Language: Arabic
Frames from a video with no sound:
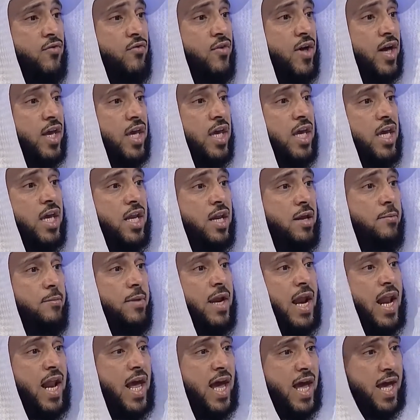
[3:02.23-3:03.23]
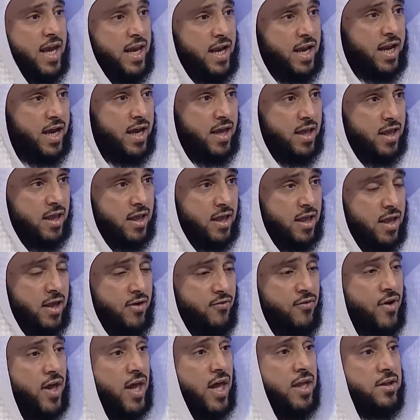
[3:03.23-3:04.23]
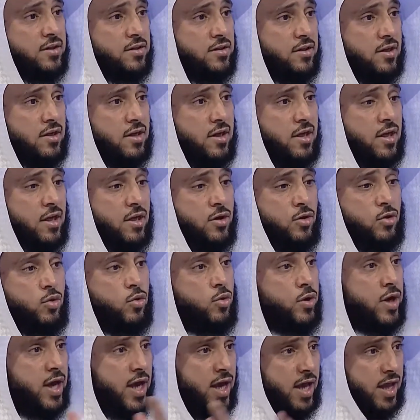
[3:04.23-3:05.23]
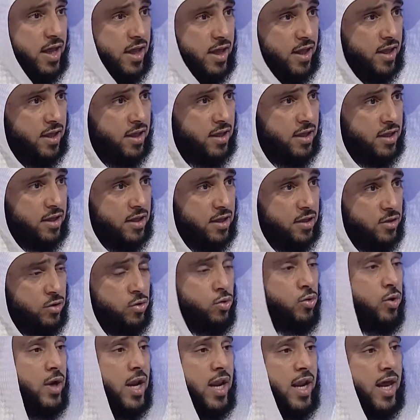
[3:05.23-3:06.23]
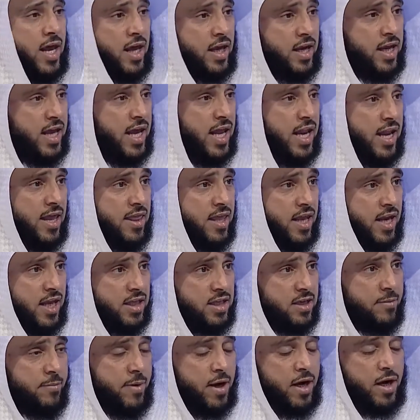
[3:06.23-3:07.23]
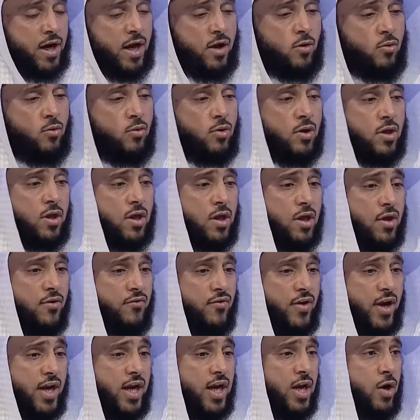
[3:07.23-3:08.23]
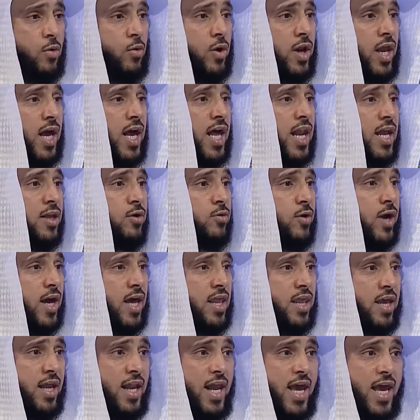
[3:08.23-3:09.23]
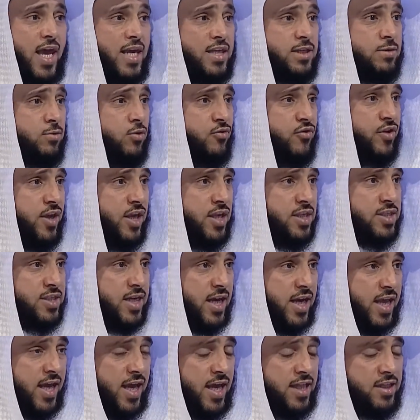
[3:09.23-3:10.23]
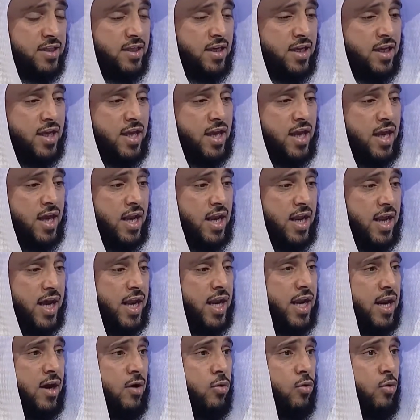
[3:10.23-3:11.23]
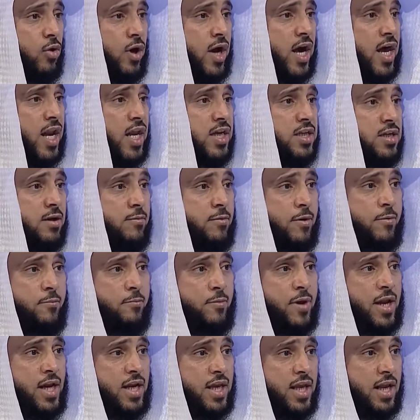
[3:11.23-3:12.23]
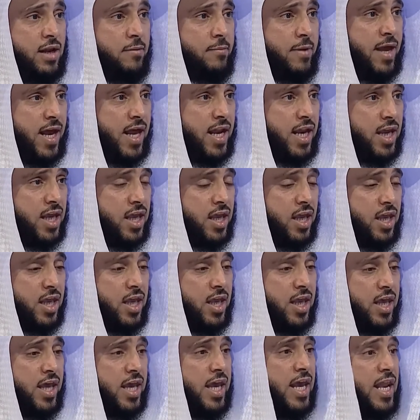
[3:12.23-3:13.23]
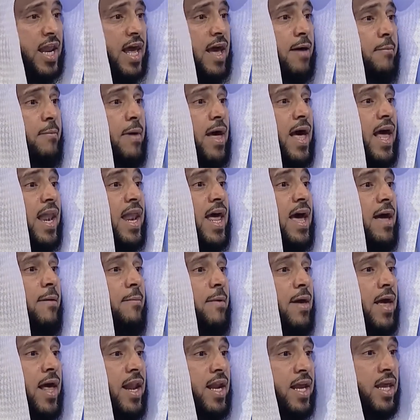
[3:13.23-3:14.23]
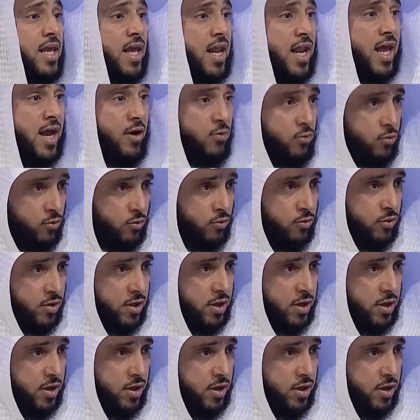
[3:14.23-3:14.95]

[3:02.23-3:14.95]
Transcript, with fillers: الفقير من العائلة فقط دون دون الأغنياء الذين تبرعوا فإنه والحالة هذه لا يجب فيه الزكاة لأنه خرج من ملك المالك إلى ما لا مالك له